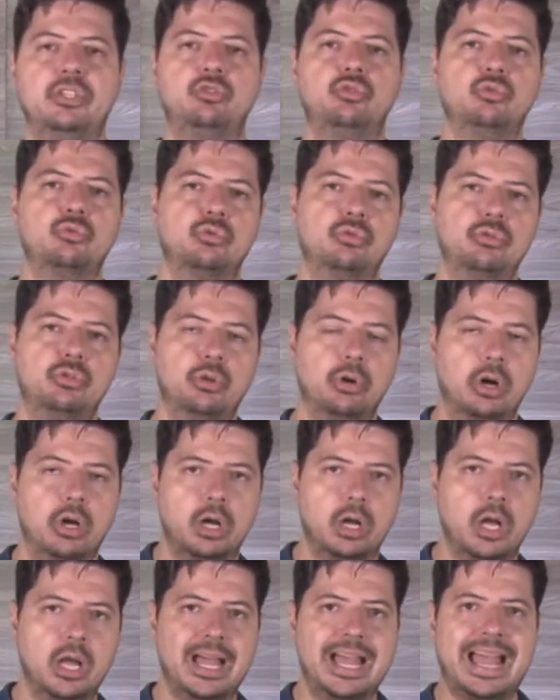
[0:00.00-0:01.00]
Júnior,
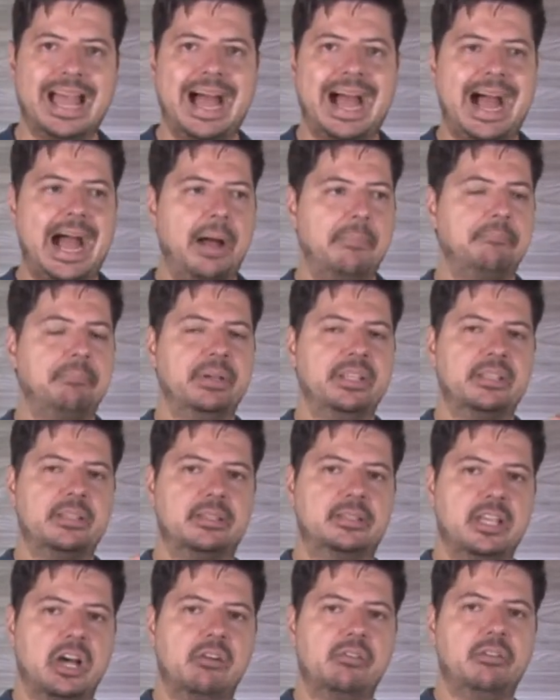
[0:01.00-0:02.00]
a
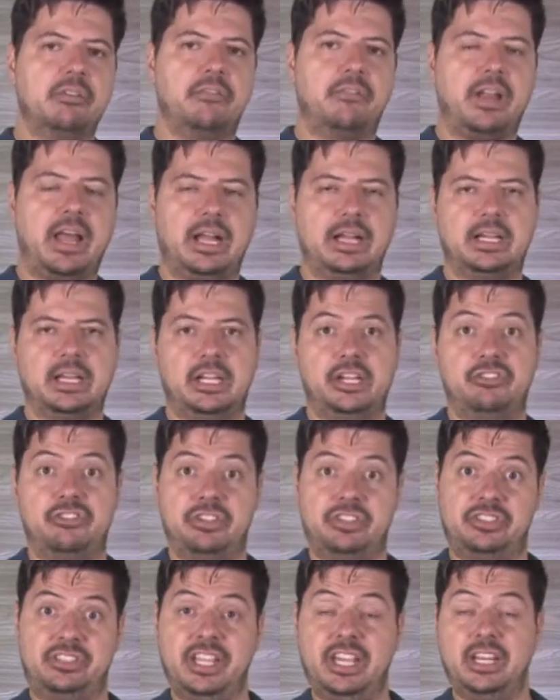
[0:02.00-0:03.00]
prisão em flagrante
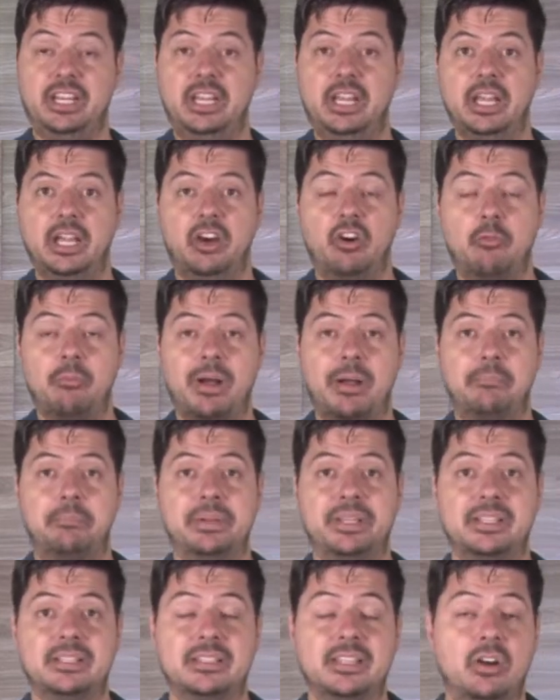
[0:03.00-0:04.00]
seria uma
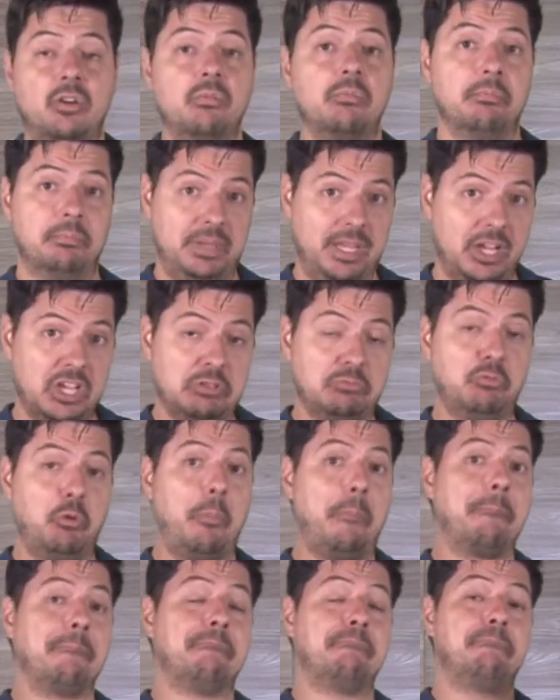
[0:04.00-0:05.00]
prisão
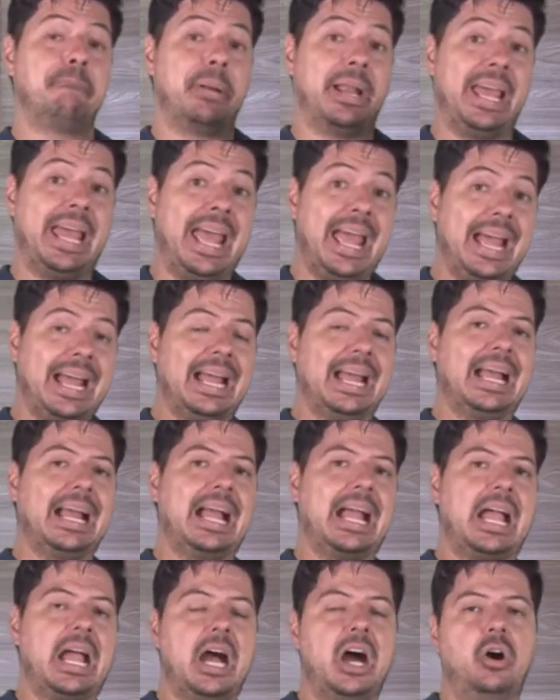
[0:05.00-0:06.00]
mesmo
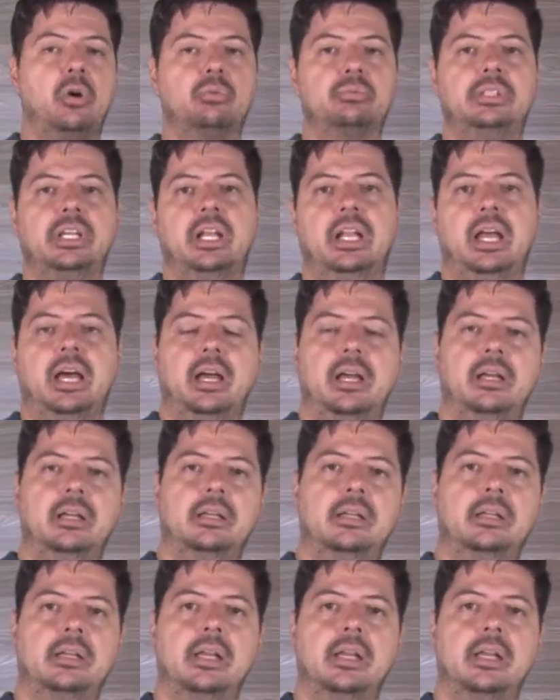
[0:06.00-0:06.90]
pré-cautelar,